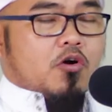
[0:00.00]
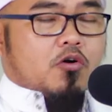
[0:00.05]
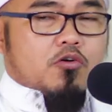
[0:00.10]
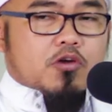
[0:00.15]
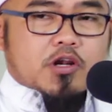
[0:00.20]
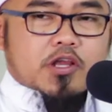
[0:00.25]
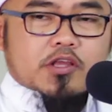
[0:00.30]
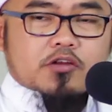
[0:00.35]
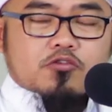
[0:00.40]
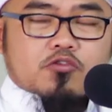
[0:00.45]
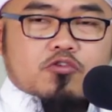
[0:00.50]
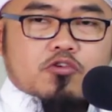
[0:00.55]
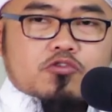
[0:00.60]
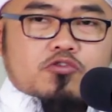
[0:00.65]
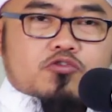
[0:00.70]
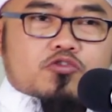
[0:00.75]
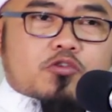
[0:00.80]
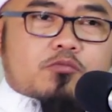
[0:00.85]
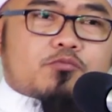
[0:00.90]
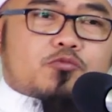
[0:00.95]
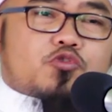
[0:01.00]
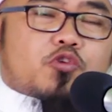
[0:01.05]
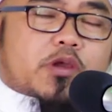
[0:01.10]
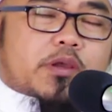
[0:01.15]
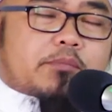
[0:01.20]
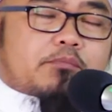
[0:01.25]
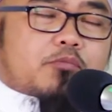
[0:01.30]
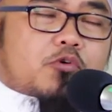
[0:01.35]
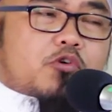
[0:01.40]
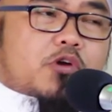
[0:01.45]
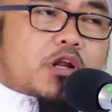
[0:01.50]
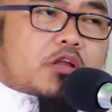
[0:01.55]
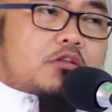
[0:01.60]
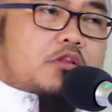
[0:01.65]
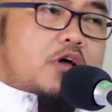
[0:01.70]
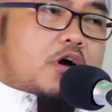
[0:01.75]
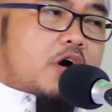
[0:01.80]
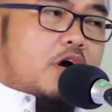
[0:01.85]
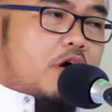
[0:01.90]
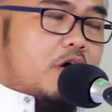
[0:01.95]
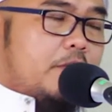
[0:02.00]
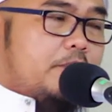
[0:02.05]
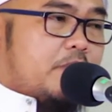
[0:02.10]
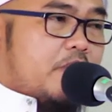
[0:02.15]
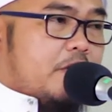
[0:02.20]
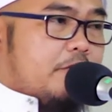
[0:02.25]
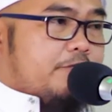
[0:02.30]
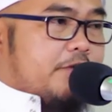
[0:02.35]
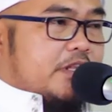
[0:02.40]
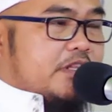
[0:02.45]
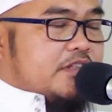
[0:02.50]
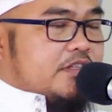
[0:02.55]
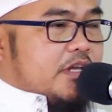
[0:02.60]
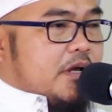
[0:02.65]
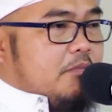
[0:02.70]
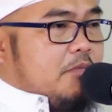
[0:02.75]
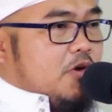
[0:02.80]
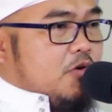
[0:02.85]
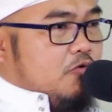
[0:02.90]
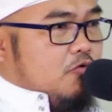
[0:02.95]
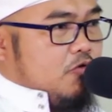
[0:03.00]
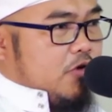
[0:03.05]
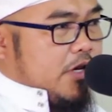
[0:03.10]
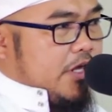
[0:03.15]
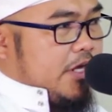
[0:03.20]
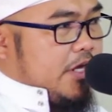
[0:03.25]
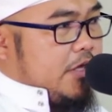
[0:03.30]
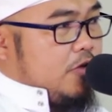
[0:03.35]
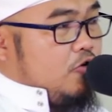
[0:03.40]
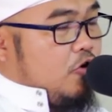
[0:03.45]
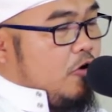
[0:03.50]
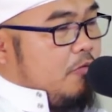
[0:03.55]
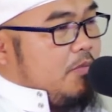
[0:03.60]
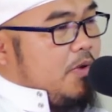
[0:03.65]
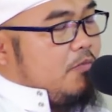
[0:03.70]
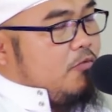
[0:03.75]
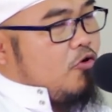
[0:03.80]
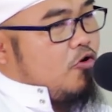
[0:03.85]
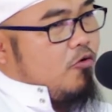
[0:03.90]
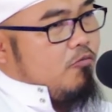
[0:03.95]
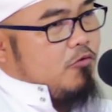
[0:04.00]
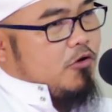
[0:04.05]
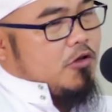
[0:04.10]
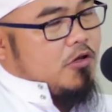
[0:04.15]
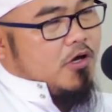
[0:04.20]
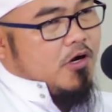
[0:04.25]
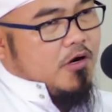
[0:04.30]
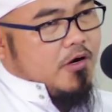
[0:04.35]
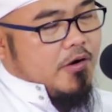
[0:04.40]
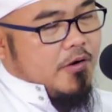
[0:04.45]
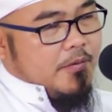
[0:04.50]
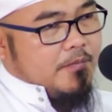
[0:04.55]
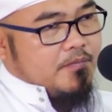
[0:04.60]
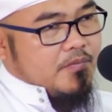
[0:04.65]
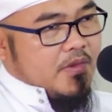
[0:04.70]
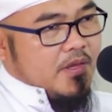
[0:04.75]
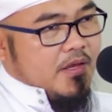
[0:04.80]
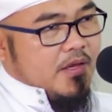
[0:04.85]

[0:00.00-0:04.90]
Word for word: "Qul in kuntum tuhibbunallah fattabi'uni yuhibbukumullah."